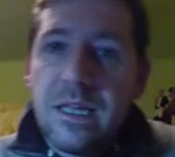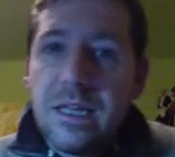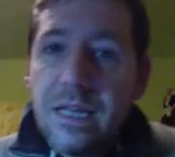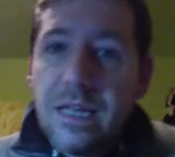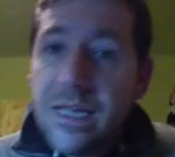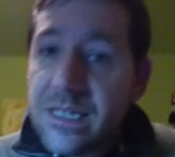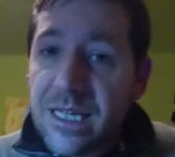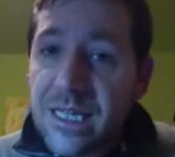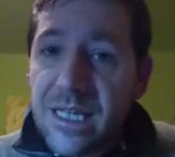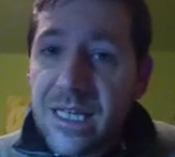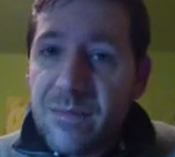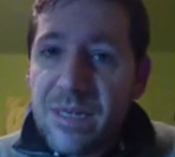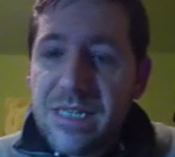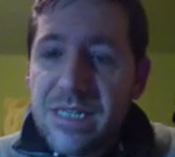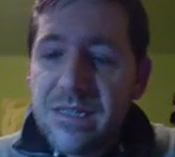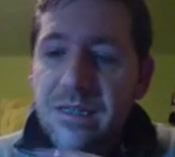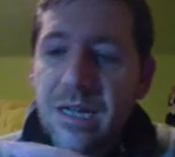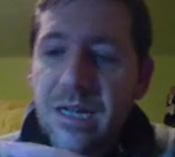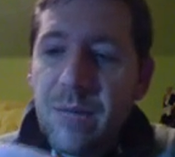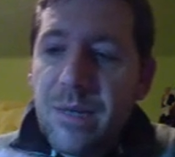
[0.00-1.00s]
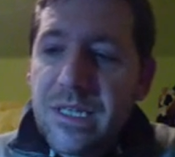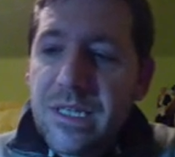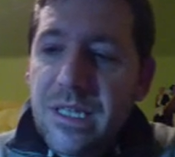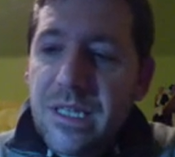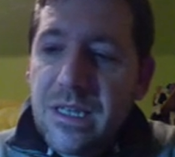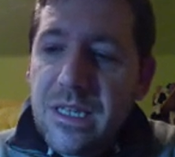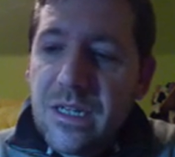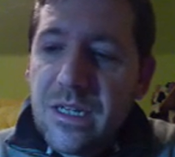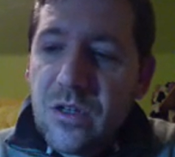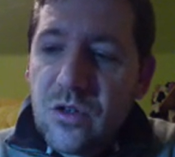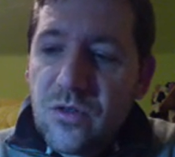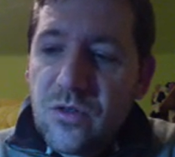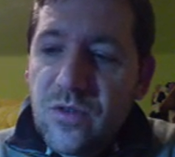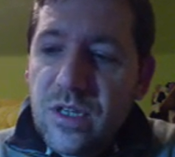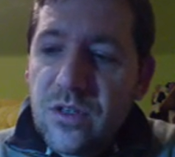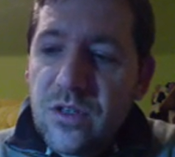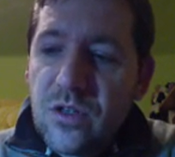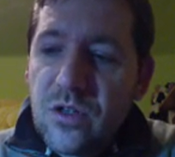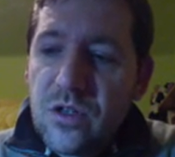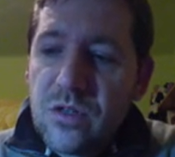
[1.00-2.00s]
Es que además, aparte de los
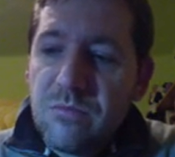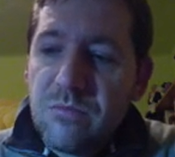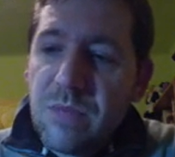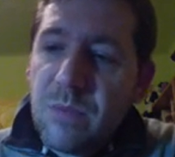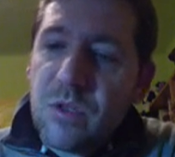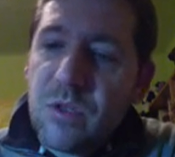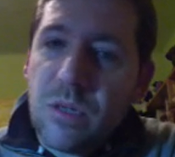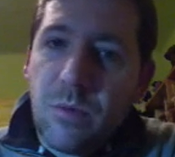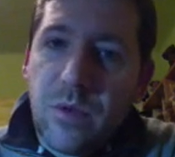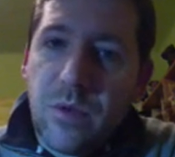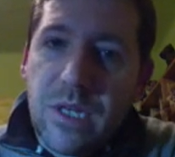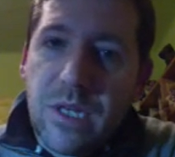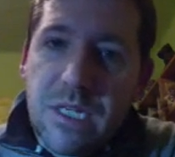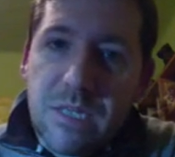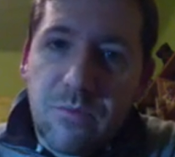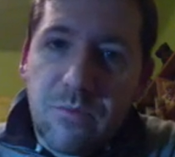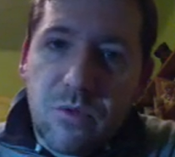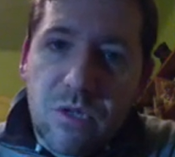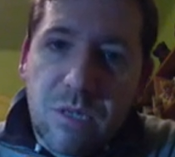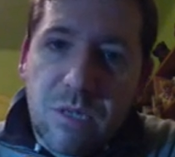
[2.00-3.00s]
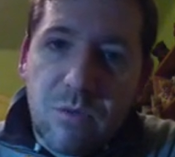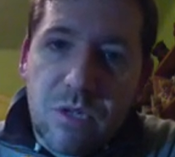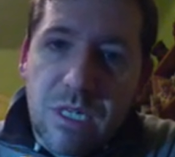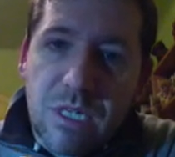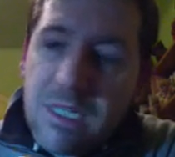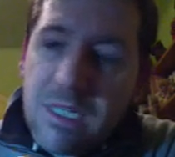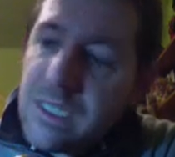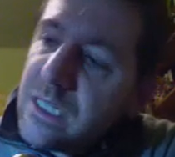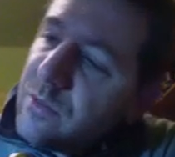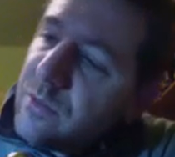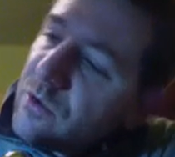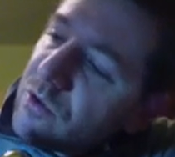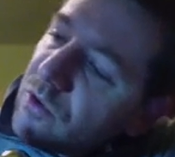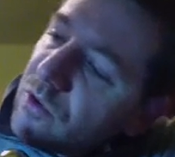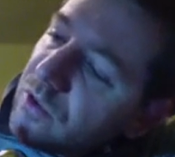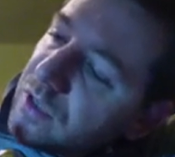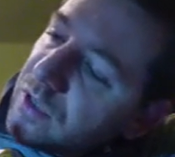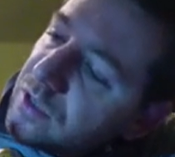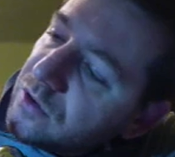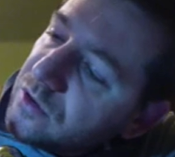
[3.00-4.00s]
filtros, vamos a poder, si pulsamos en este
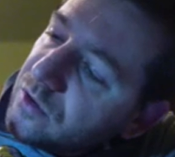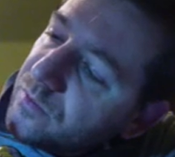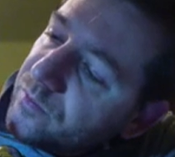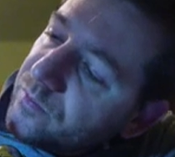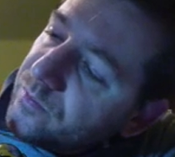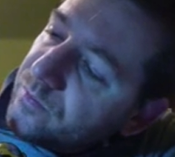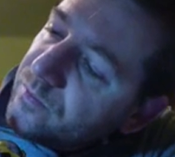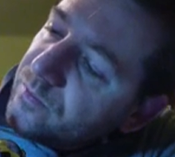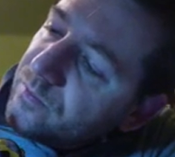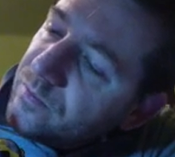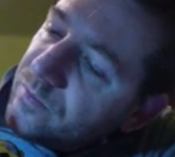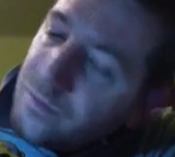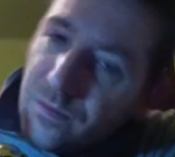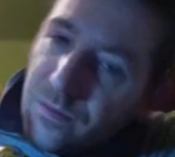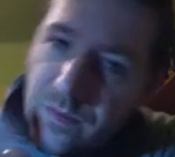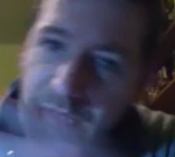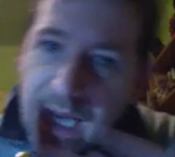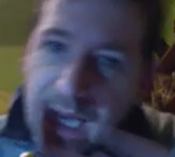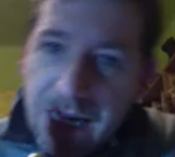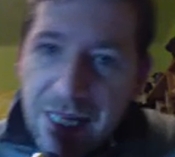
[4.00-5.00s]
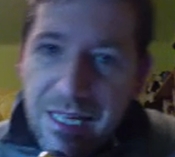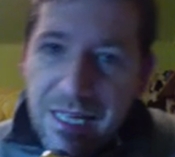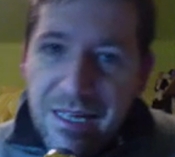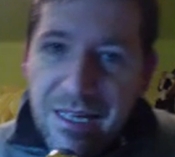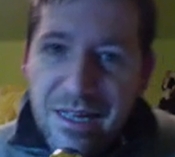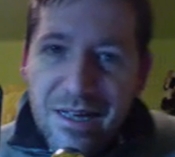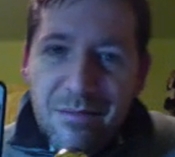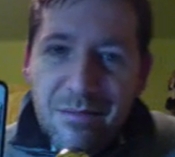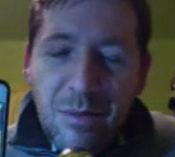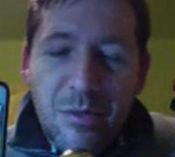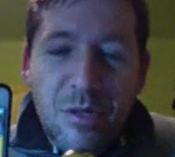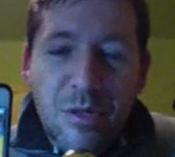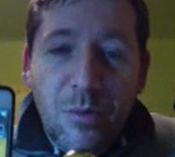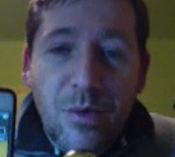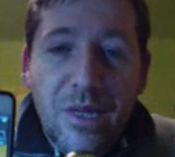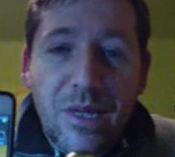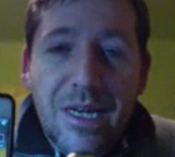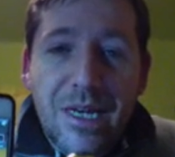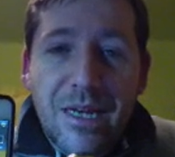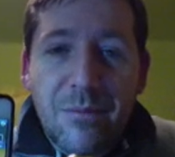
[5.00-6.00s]
botoncito, de aquí vamos a
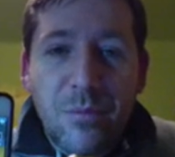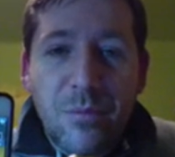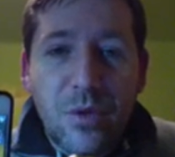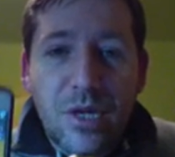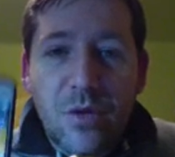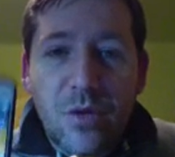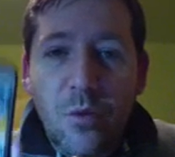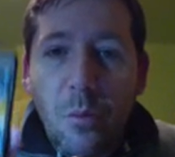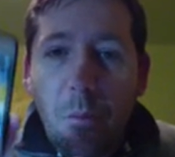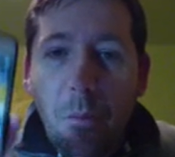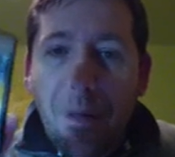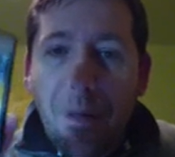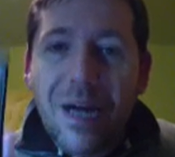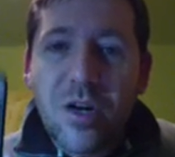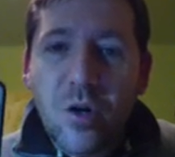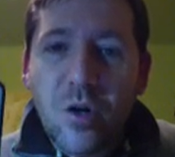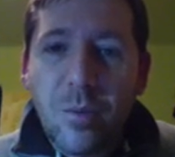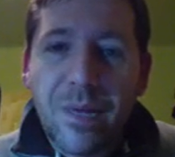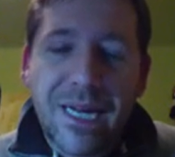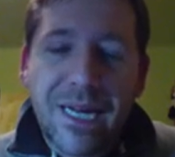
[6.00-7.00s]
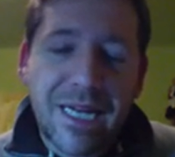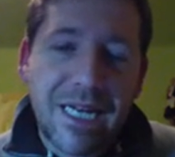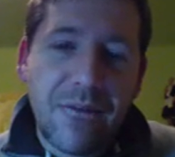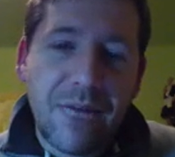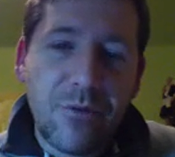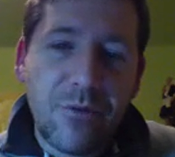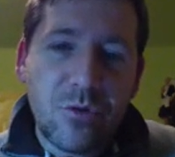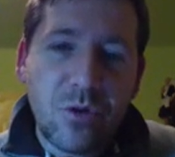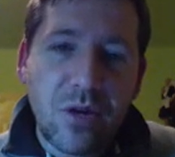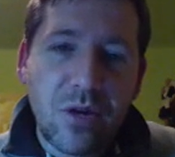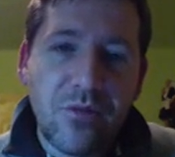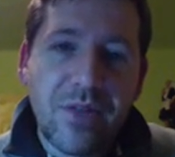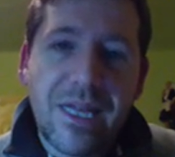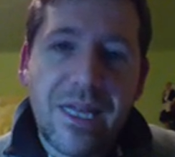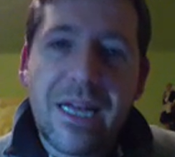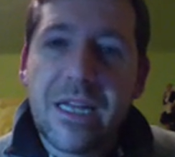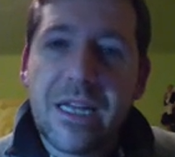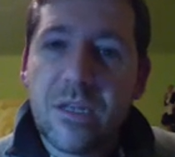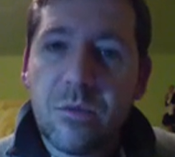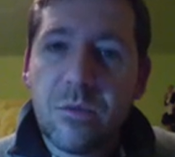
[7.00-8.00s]
poder poner un marco para que la fotografía
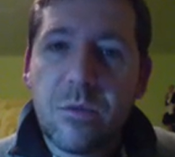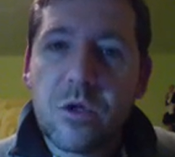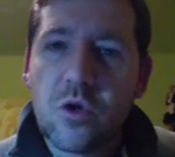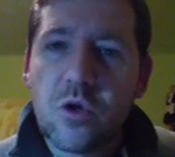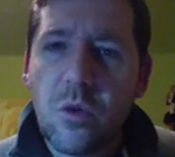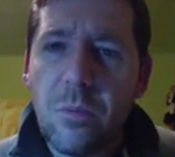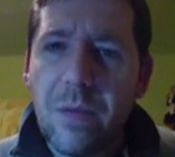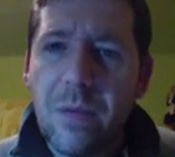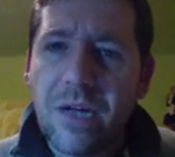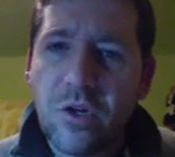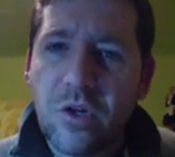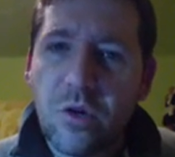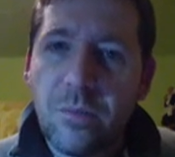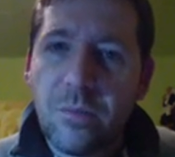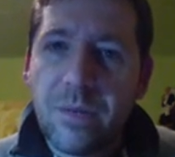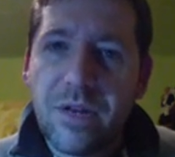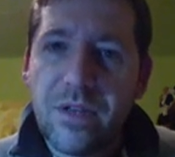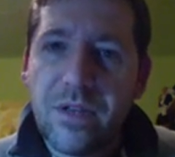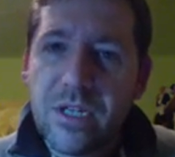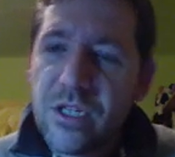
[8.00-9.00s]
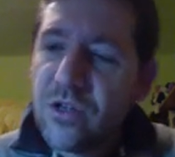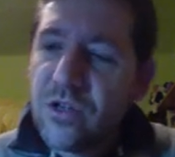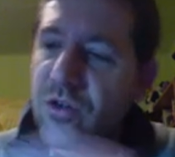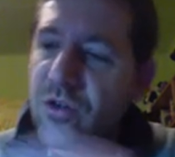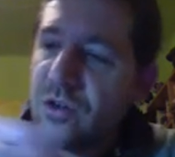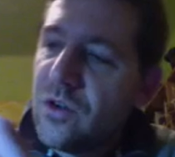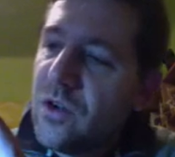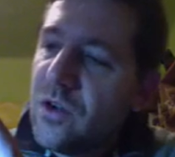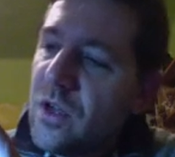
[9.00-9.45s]
la tomemos con mayor precisión, ¿no?